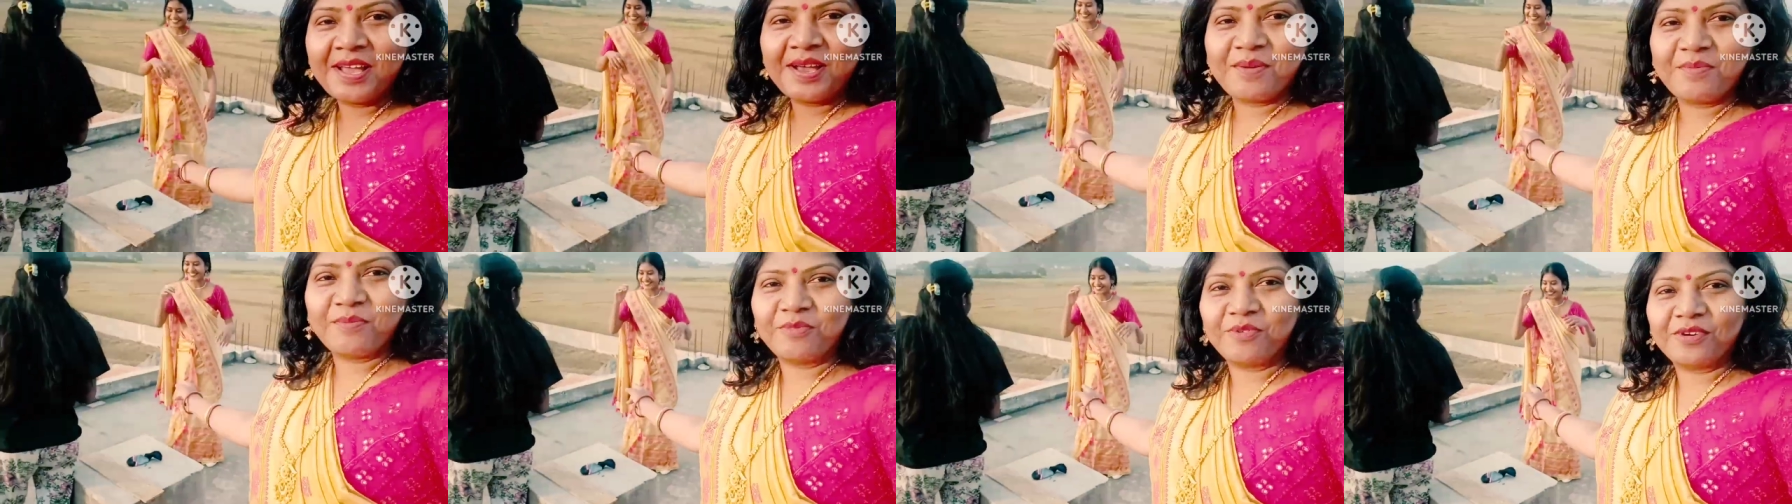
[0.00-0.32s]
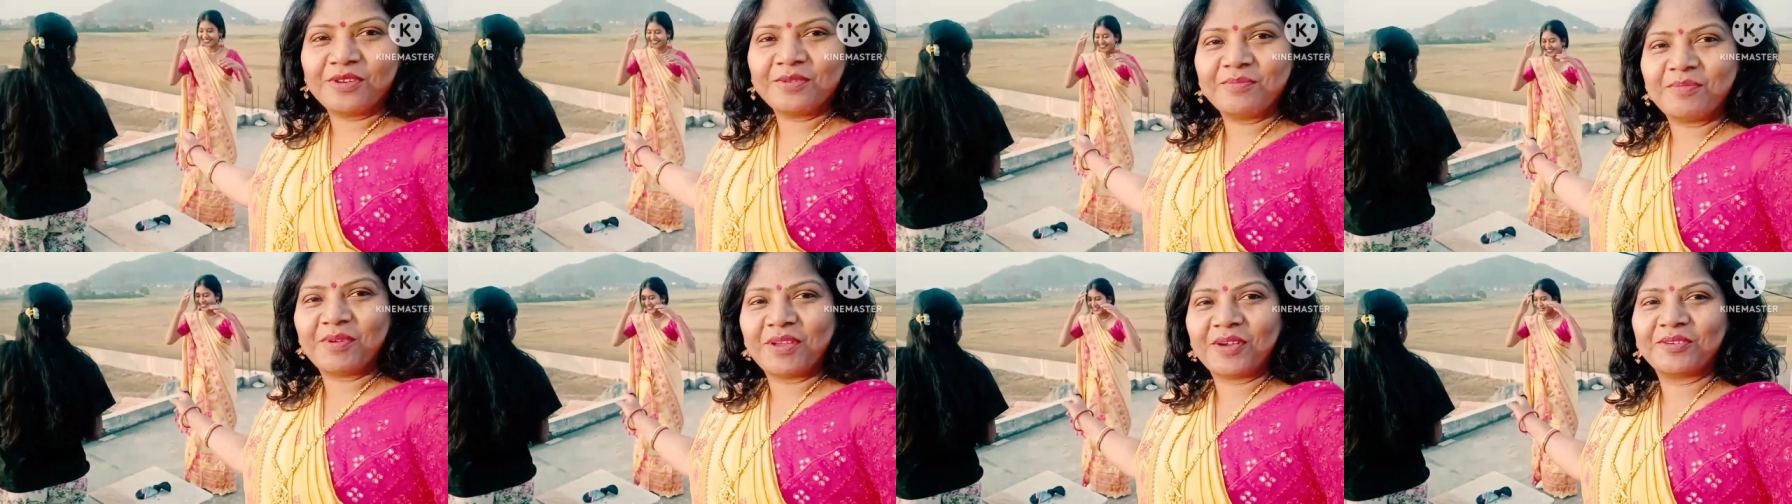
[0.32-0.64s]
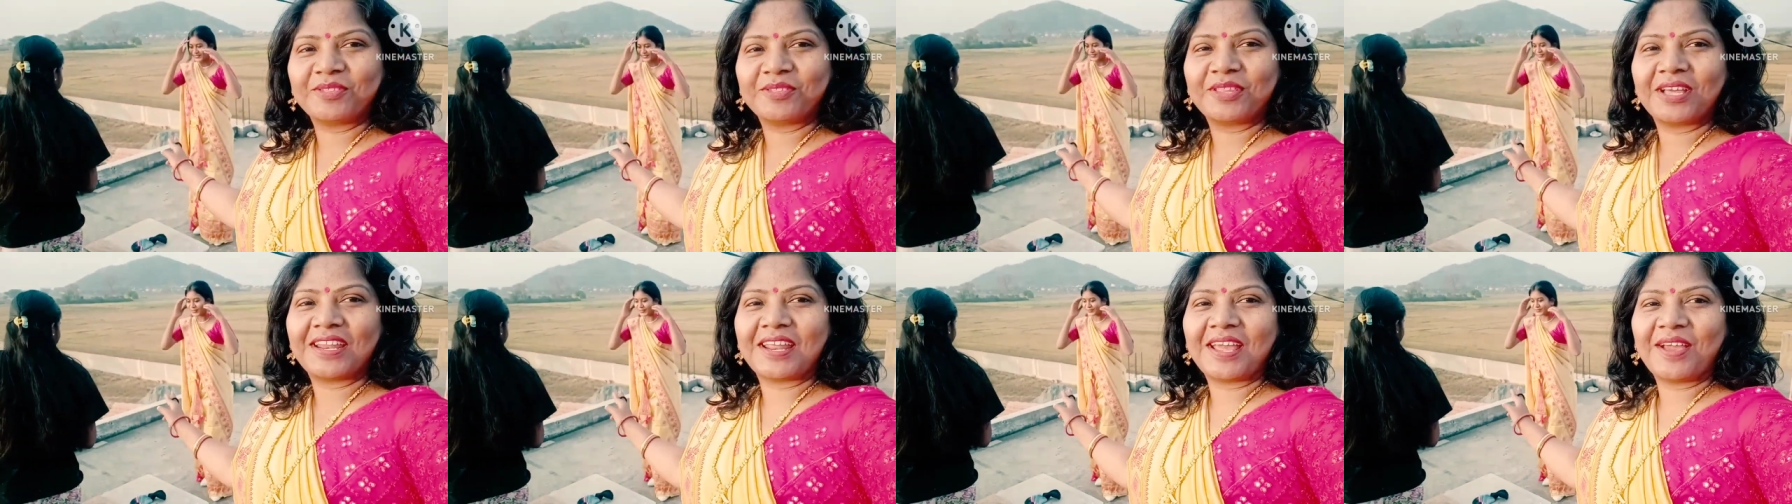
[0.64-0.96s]
मोन भी
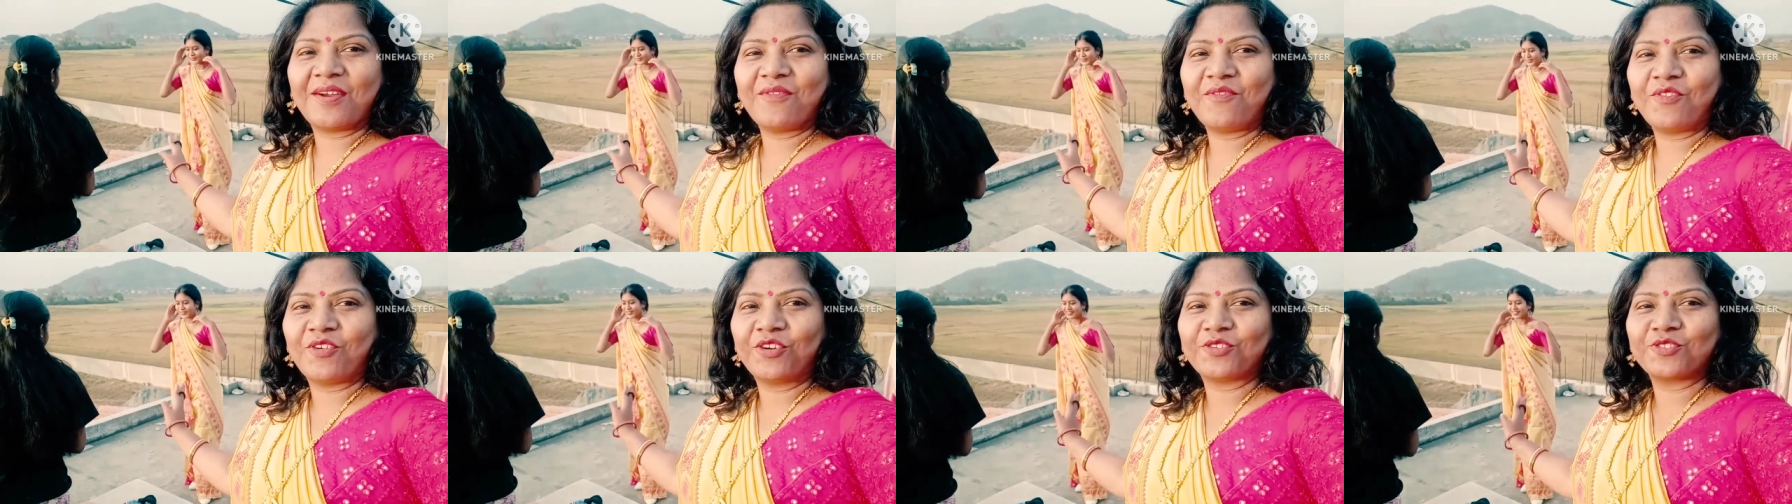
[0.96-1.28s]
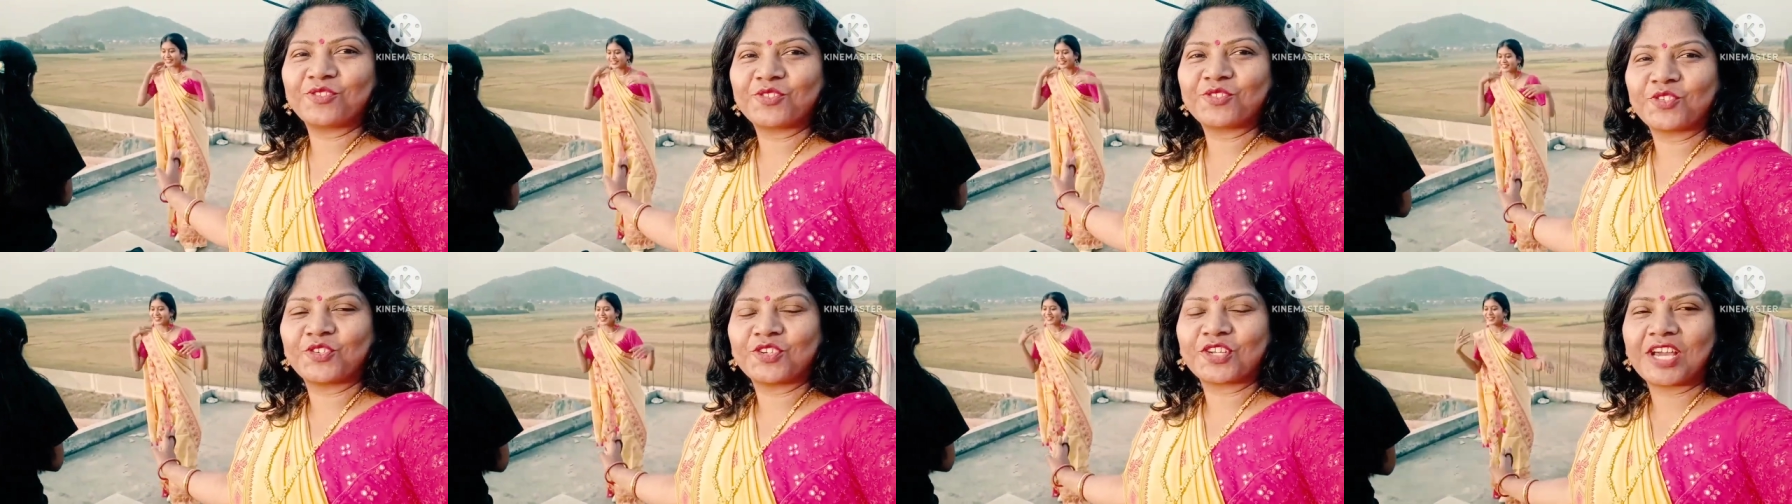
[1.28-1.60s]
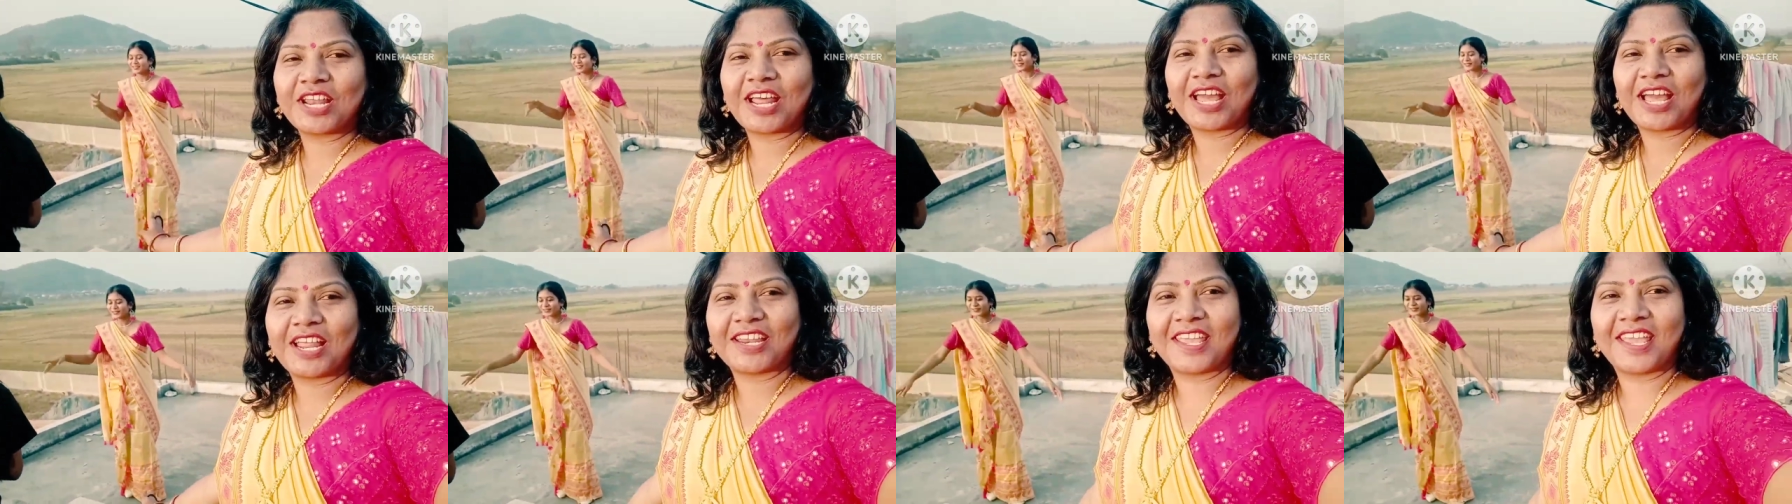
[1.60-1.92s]
उधर है फ़ोटोशूट
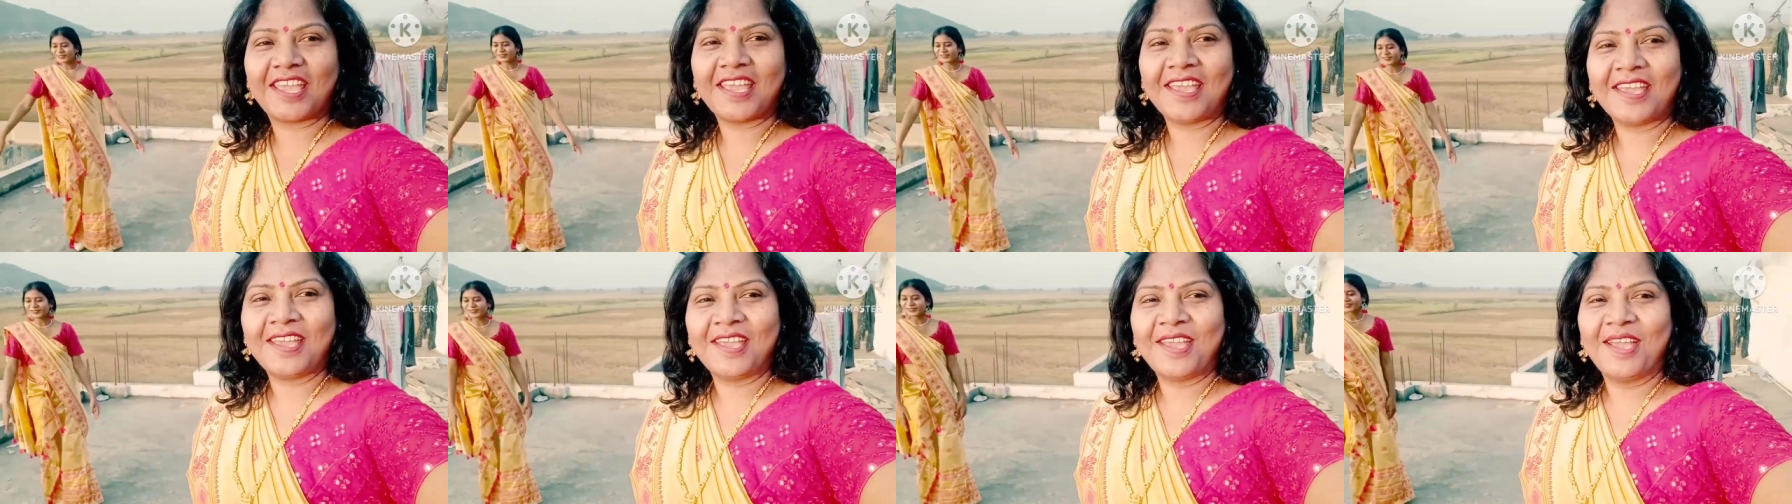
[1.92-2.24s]
करा रही है